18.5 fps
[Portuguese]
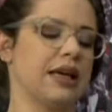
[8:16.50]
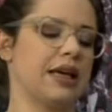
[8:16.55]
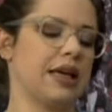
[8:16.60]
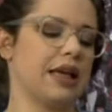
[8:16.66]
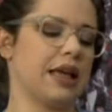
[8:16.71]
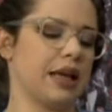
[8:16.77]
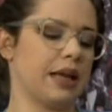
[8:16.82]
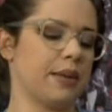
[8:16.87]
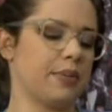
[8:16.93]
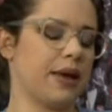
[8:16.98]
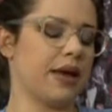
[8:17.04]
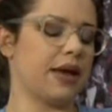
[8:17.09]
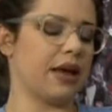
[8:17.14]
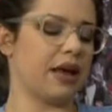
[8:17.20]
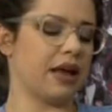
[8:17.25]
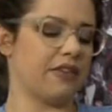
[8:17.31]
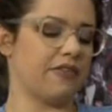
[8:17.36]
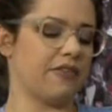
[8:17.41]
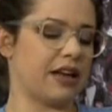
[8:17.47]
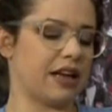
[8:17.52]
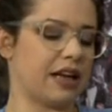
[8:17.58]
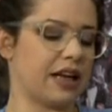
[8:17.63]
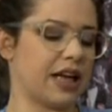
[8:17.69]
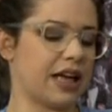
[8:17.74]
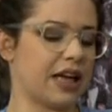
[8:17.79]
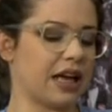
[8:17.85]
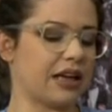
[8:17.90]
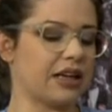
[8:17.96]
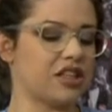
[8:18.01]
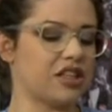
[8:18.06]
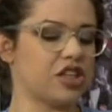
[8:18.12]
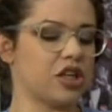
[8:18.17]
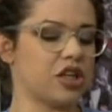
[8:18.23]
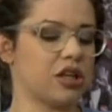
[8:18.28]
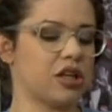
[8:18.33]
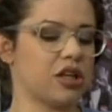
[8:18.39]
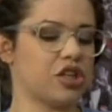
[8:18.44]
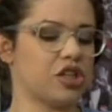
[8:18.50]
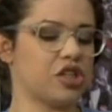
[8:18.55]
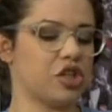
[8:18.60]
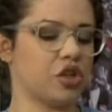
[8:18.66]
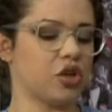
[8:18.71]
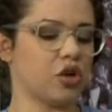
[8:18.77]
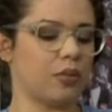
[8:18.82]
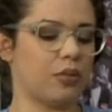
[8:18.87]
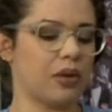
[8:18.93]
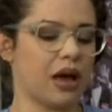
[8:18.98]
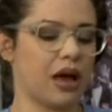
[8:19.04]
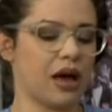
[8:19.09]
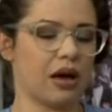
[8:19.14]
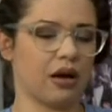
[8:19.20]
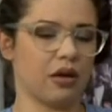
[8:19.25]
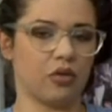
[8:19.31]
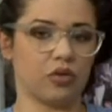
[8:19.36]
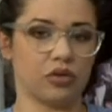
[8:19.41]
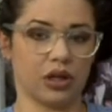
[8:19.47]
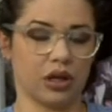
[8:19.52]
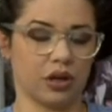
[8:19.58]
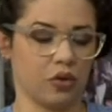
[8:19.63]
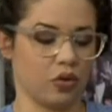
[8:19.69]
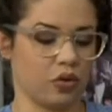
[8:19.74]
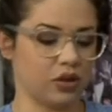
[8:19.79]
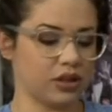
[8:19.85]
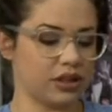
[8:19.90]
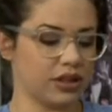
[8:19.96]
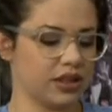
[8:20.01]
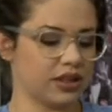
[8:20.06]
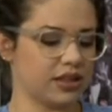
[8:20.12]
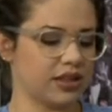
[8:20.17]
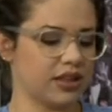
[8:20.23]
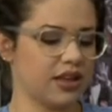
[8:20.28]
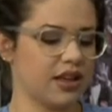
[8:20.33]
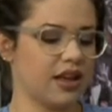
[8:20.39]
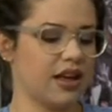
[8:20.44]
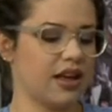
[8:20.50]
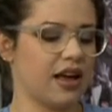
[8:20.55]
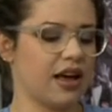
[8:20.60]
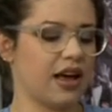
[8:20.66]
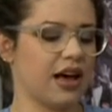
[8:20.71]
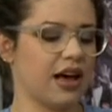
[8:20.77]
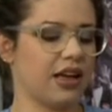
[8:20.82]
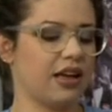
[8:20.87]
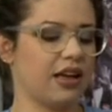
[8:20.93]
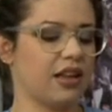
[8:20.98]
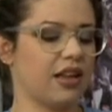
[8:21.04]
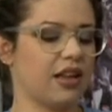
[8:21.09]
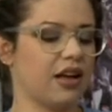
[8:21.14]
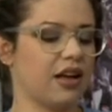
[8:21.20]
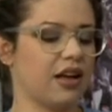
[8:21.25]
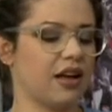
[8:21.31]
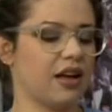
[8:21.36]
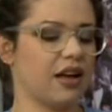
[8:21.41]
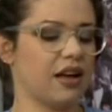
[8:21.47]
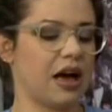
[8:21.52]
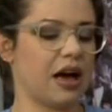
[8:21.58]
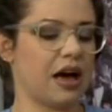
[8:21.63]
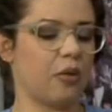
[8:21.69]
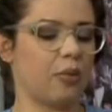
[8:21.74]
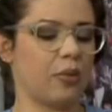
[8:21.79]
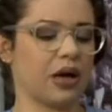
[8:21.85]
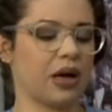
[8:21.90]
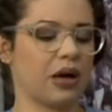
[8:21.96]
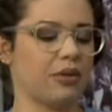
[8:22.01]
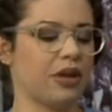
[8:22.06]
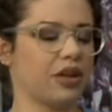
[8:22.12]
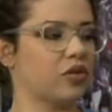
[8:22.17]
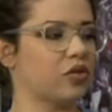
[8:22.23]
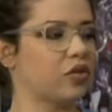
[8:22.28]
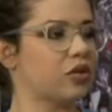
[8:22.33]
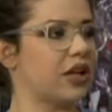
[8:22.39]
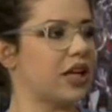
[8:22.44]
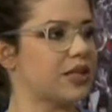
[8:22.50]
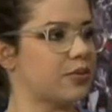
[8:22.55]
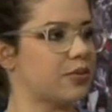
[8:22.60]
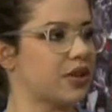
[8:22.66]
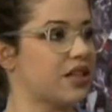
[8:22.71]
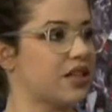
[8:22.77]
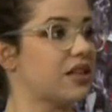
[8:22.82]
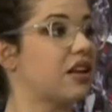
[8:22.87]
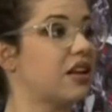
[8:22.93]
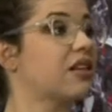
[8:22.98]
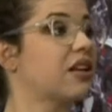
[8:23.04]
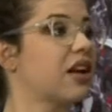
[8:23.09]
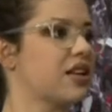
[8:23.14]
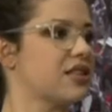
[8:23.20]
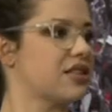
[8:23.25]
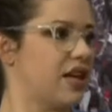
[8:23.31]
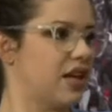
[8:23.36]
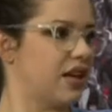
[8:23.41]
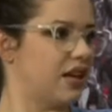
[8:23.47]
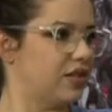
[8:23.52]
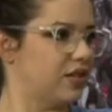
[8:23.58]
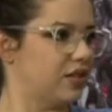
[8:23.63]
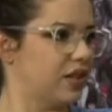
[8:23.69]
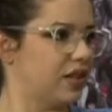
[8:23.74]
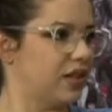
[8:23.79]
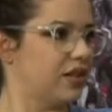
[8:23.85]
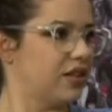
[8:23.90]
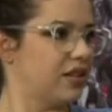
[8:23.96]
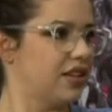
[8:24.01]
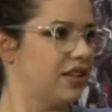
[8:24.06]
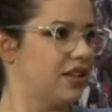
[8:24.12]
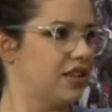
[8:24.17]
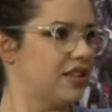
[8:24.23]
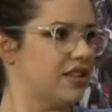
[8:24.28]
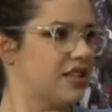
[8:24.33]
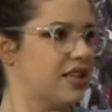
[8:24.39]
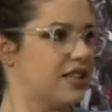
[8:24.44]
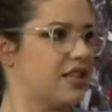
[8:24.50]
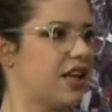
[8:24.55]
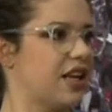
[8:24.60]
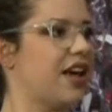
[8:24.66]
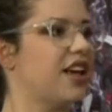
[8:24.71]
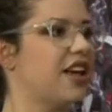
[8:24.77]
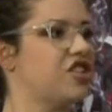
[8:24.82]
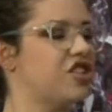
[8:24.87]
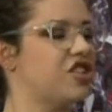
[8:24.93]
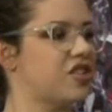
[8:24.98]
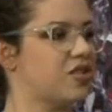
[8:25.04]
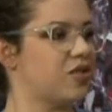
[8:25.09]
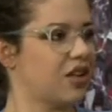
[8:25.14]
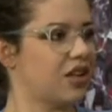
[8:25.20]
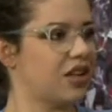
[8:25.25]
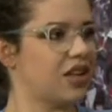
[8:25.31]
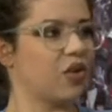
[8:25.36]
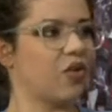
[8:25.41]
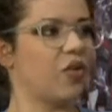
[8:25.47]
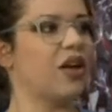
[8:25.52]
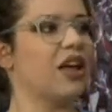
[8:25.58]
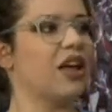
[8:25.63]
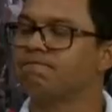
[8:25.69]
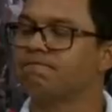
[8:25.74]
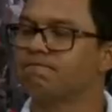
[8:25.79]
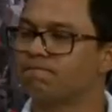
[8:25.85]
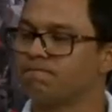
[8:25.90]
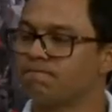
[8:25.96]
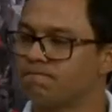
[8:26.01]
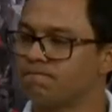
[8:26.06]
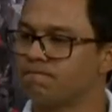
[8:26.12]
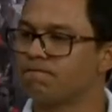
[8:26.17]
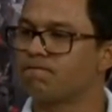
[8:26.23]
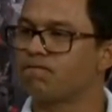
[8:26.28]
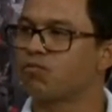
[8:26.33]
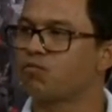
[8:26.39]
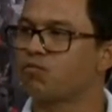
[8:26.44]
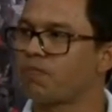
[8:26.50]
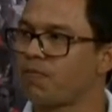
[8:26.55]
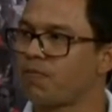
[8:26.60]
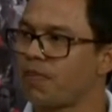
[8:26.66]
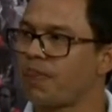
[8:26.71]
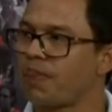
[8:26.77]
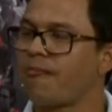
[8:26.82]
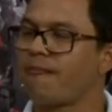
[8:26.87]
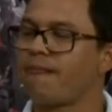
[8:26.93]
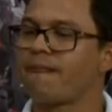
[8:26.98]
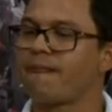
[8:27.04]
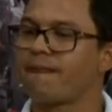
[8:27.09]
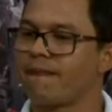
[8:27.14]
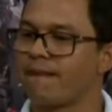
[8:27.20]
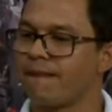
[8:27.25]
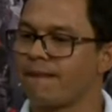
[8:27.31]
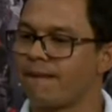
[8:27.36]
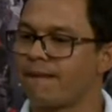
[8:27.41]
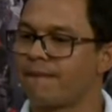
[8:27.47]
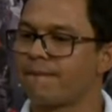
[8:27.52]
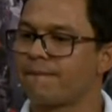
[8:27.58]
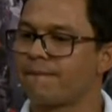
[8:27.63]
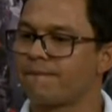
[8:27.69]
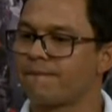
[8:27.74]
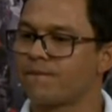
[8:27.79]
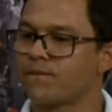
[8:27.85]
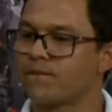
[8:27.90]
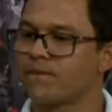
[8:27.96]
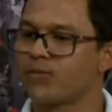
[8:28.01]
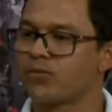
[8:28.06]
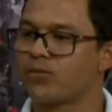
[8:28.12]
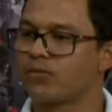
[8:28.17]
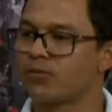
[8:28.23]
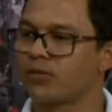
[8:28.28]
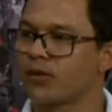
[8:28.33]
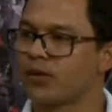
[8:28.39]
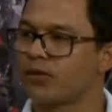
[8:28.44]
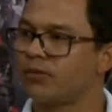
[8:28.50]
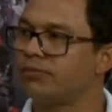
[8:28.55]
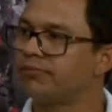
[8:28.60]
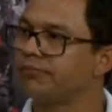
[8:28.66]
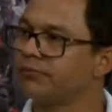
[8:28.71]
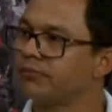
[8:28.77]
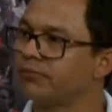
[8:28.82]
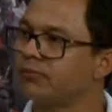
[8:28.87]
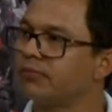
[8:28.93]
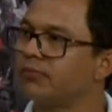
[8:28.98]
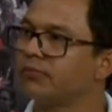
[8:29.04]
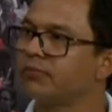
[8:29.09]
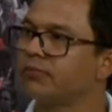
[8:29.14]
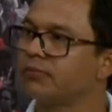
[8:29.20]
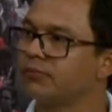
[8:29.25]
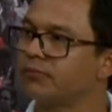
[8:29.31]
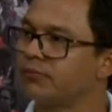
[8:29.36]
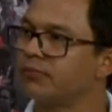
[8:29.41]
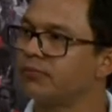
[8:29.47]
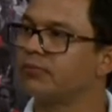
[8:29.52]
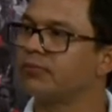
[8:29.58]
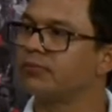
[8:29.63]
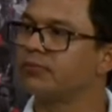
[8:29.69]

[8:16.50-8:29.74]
que ela, ela fala né, que além de, de nomear conta-gotas, ainda há o pagamento do 13º atrasado, né? Vocês têm registro, então, de além é, é, de não nomear, né?